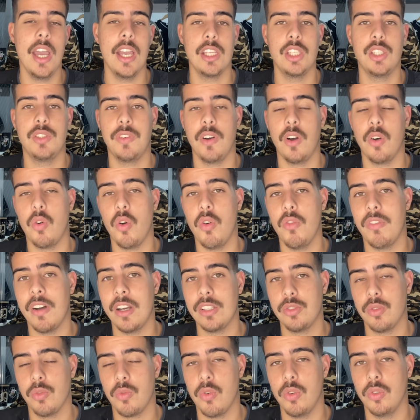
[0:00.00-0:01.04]
desfalcou o
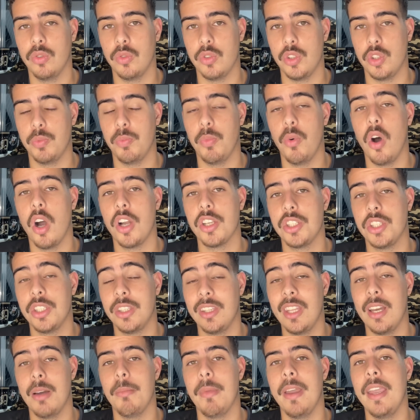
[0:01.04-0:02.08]
Vasco contra o esporte e
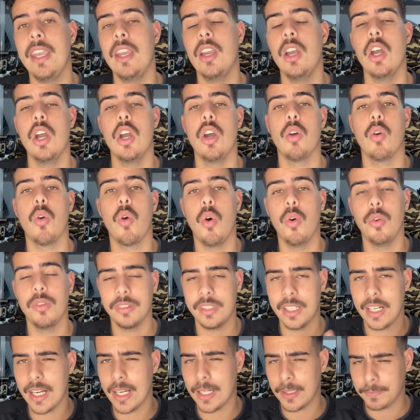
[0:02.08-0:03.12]
também
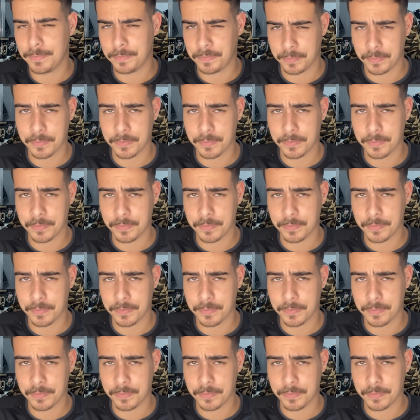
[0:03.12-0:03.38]
contra